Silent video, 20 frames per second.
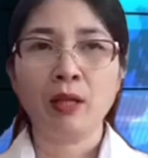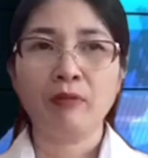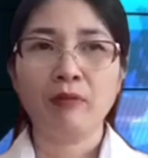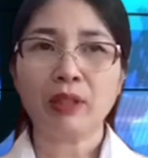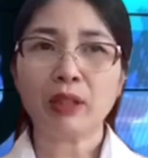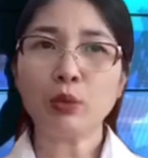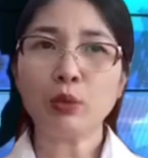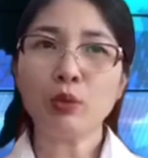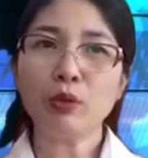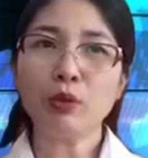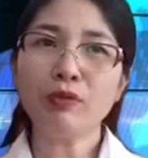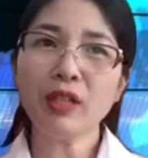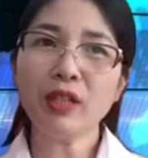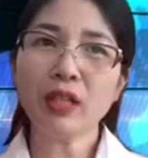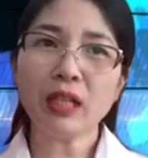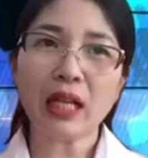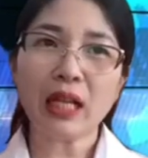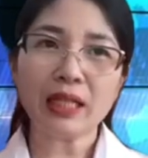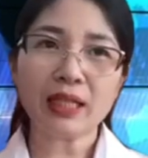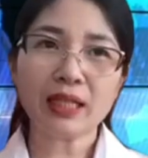và thưa quý
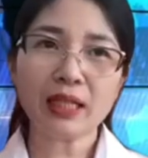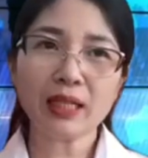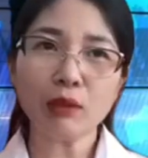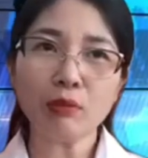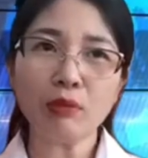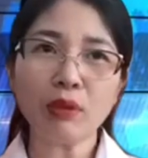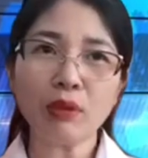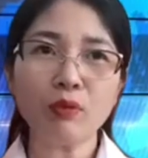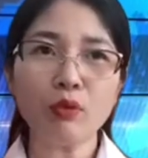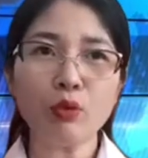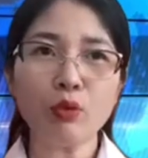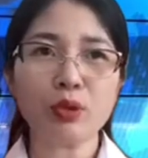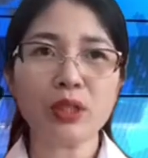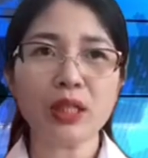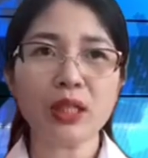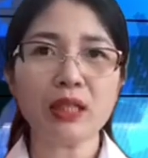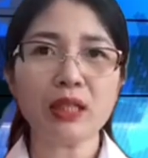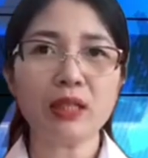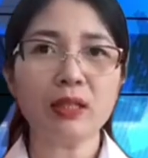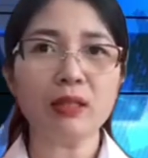vị là trong cái vụ
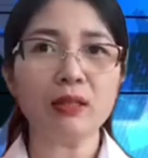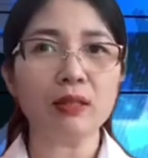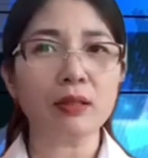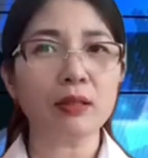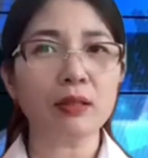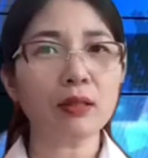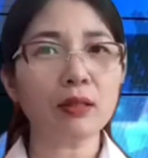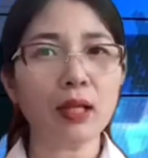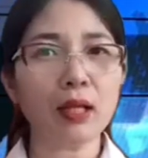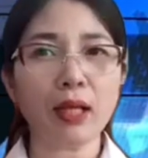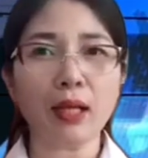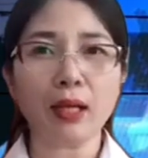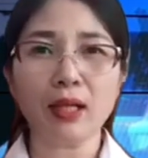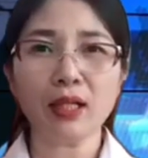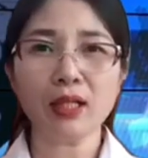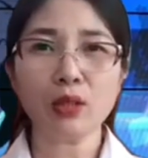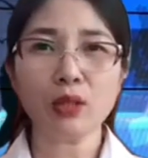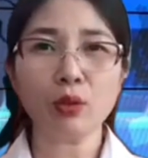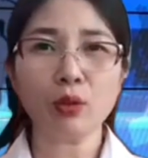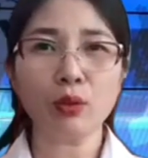xét xử những kẻ
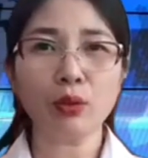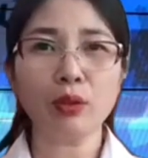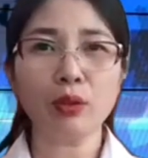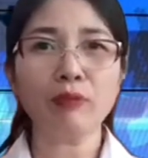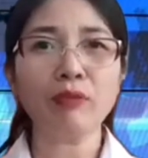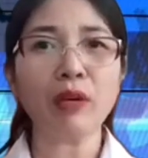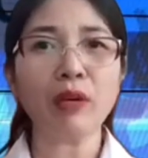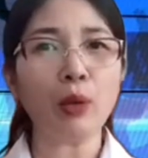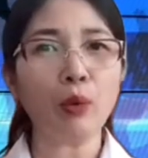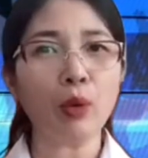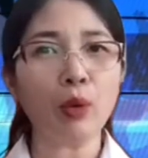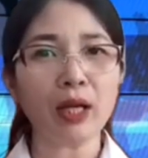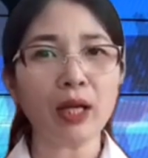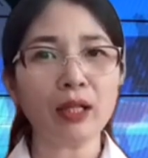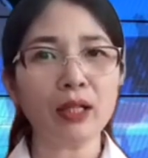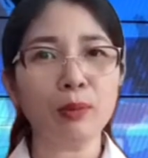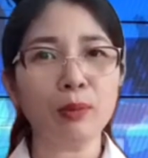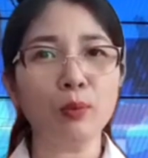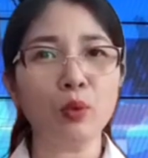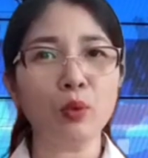gây rối phá hoại
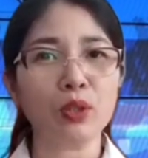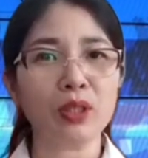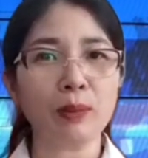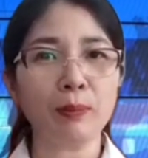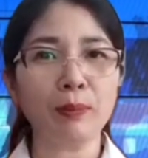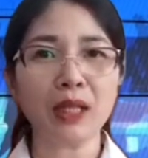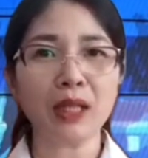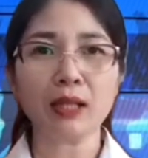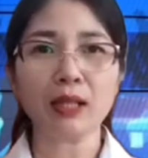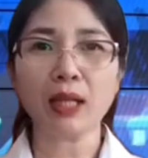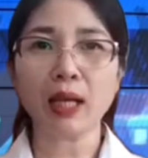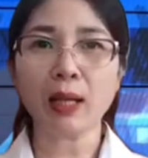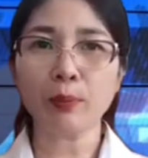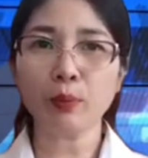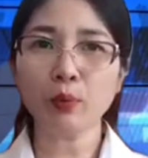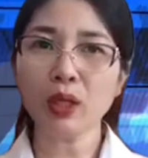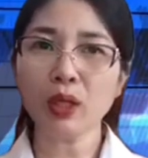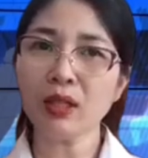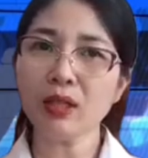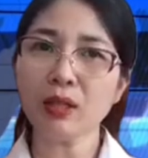ở
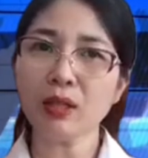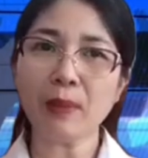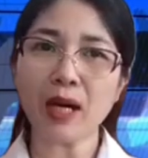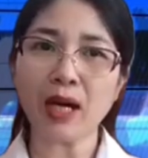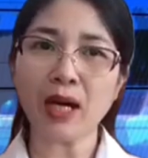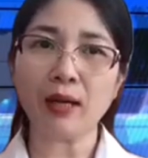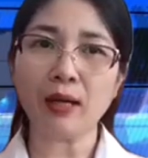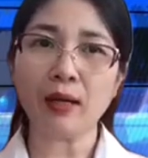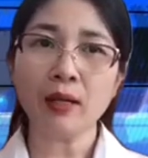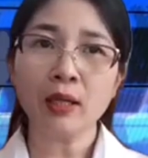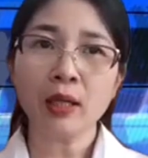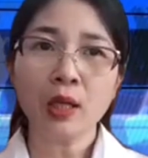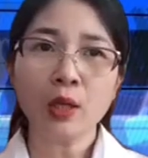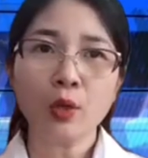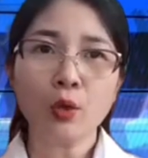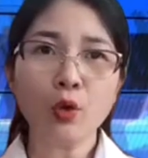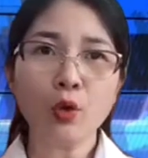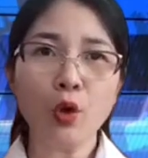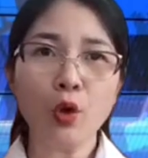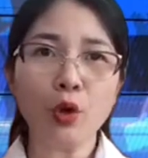178 Nguyễn Lương Bằng,
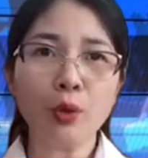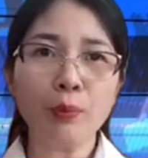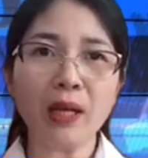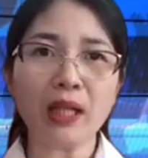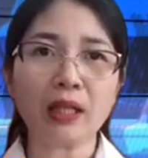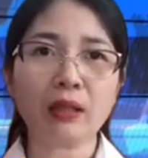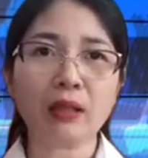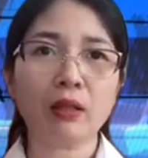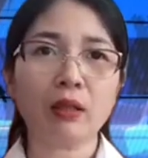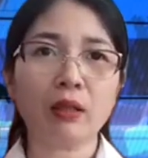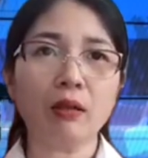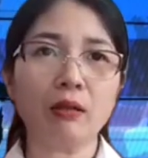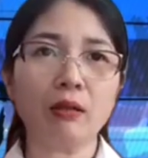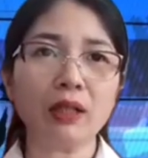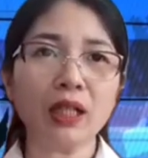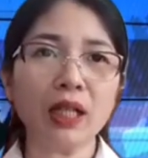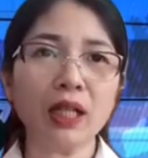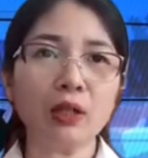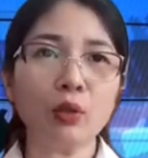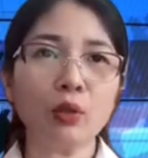nổi bật có
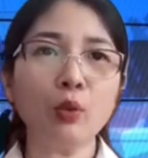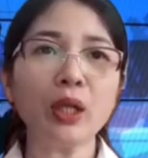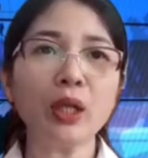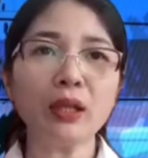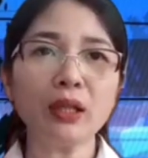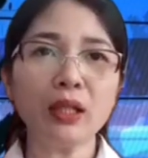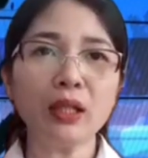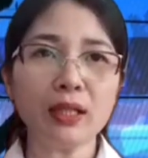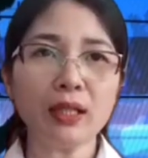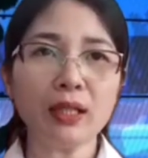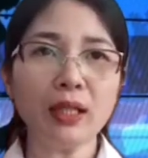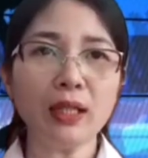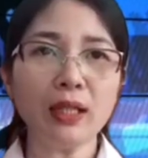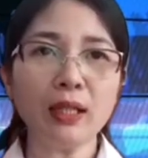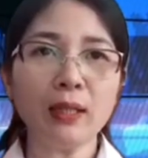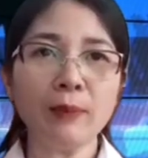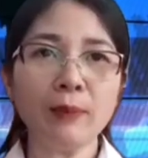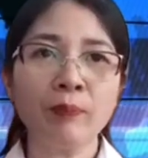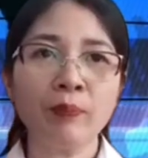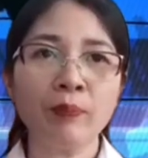tên Nguyễn Thị
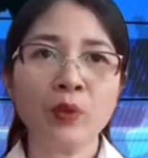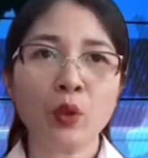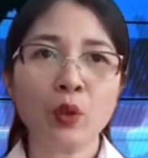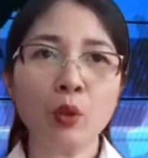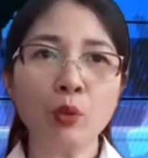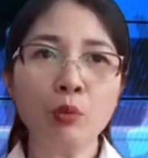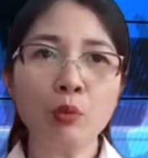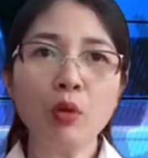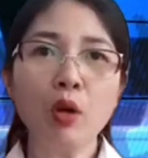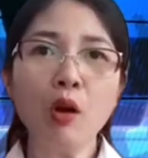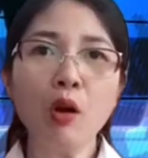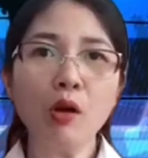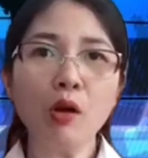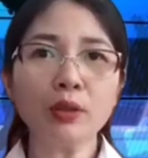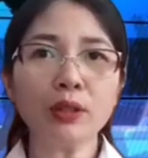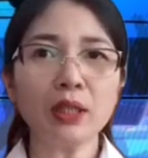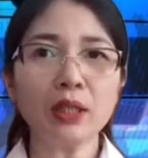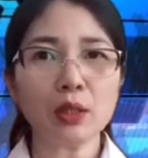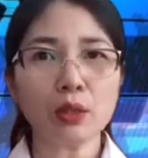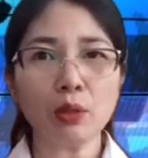Nhi cùng Ngô
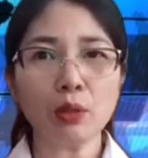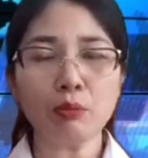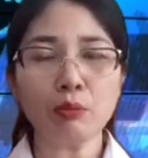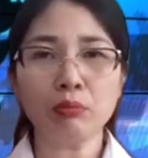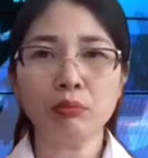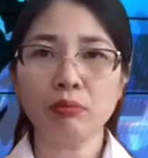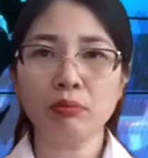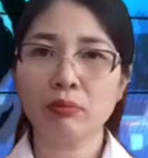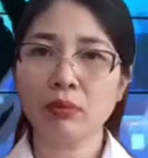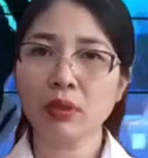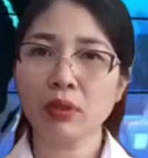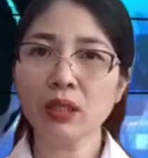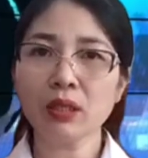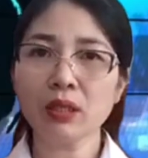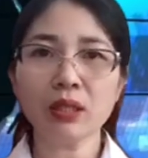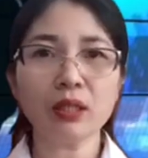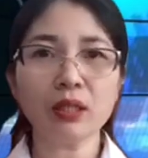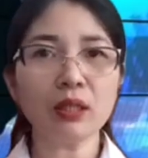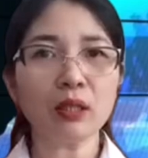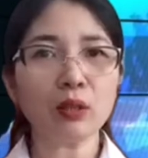Thị Dung
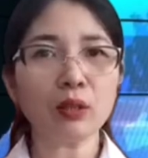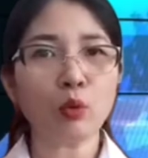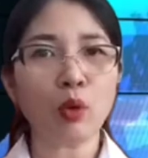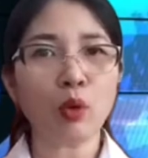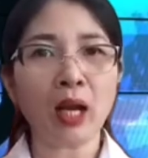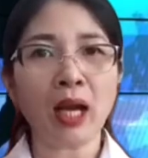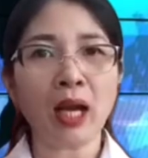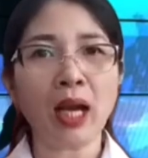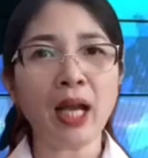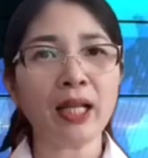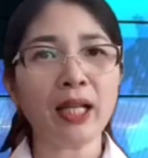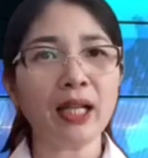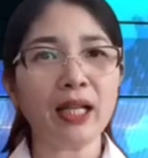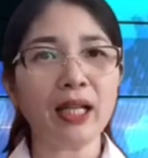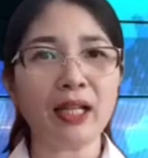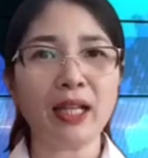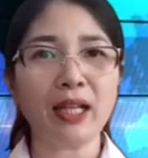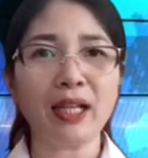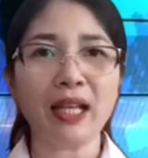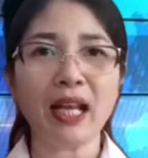đứng trước tòa hai kẻ
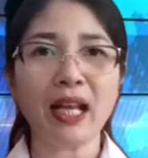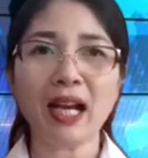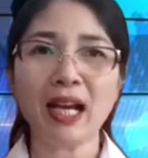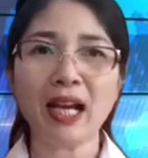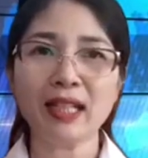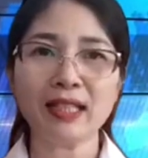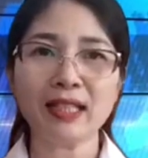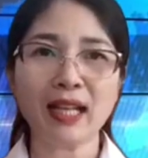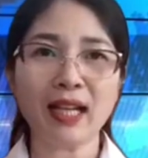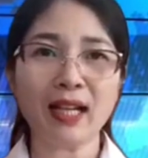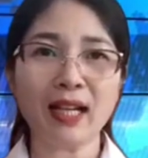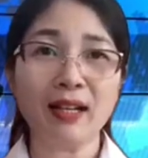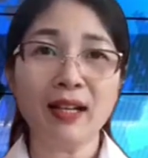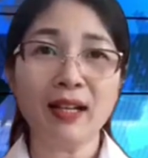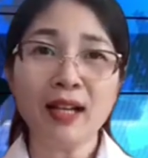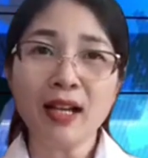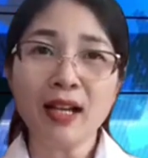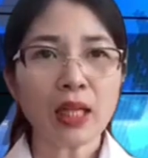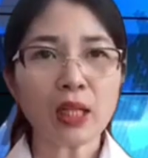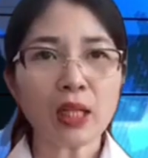này đã khai rằng
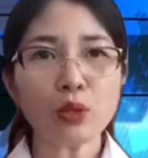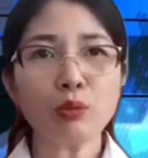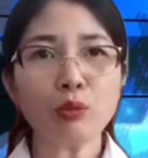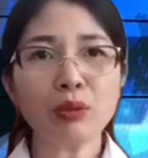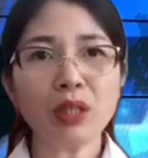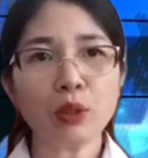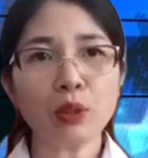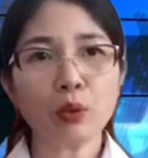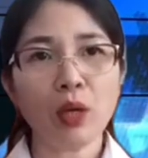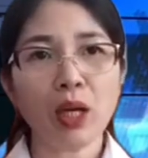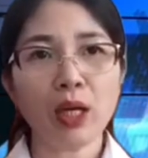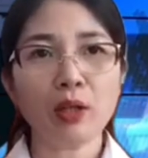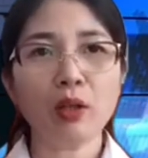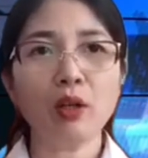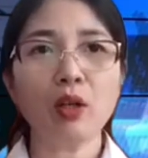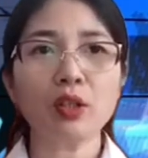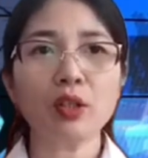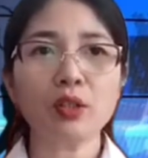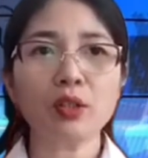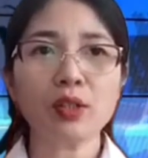đã dùng điện thoại
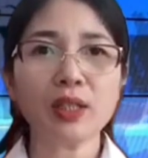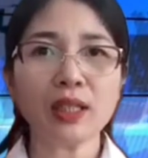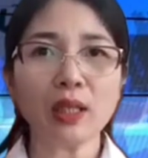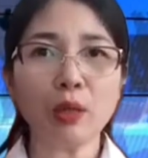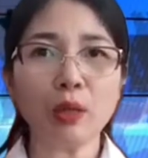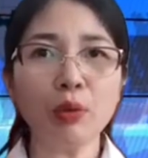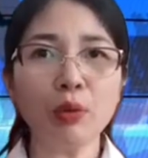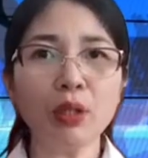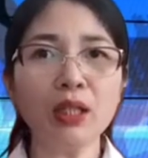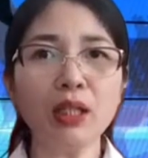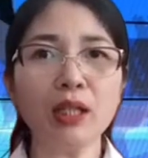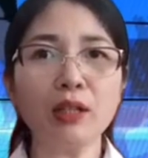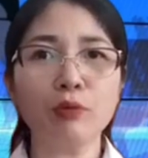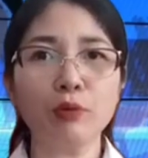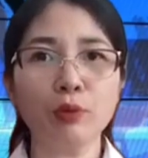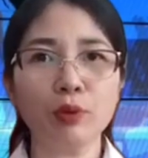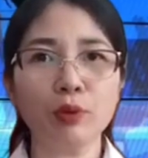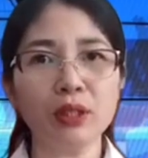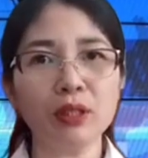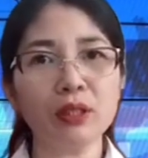gọi cho 6 người
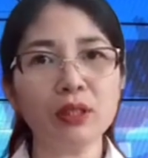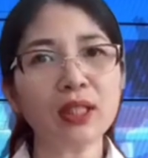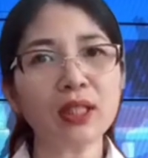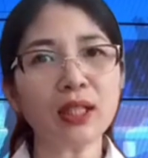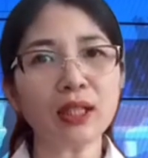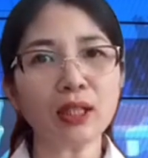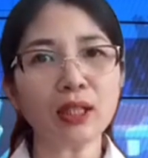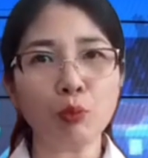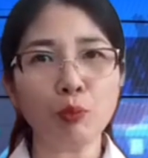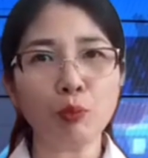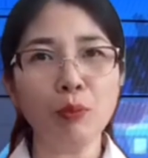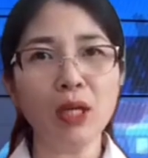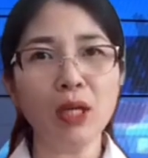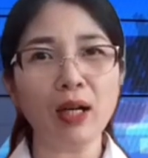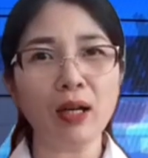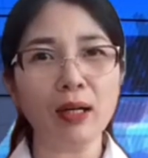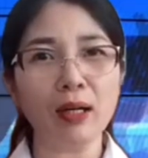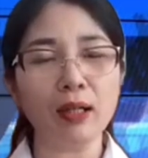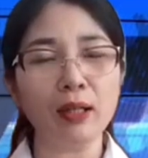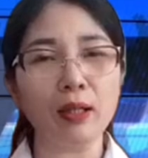phụ nữ dân tộc
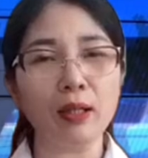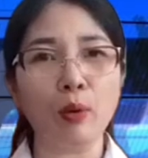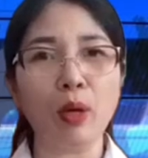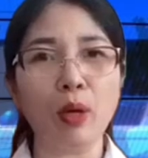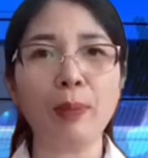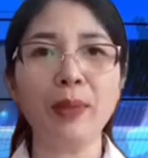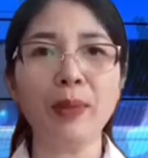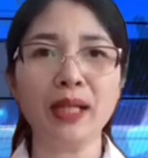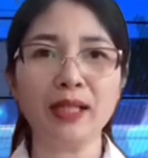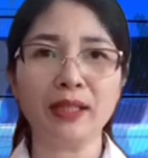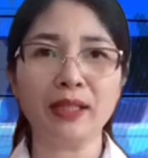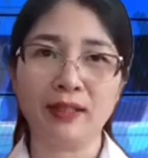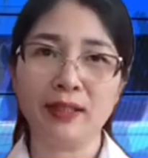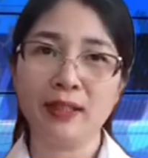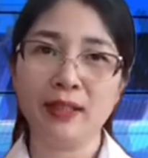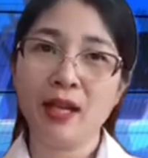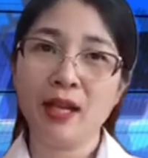Mường ở Hòa Bình